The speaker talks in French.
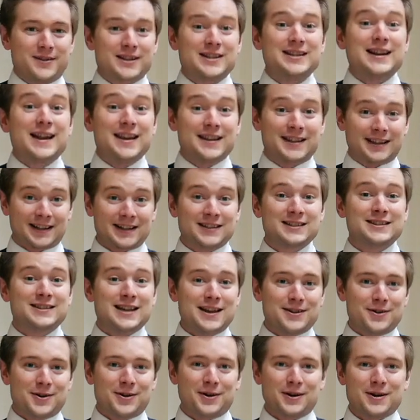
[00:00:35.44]
qu'il a écrite
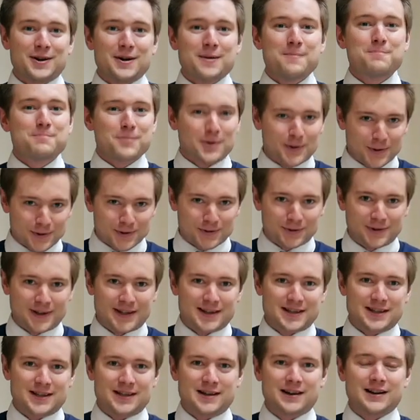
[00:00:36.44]
d'ailleurs pendant son
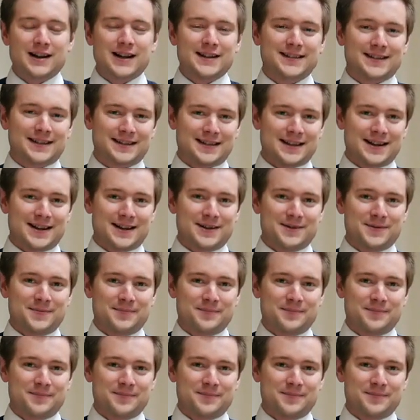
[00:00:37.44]
exil à Sainte-Hélène.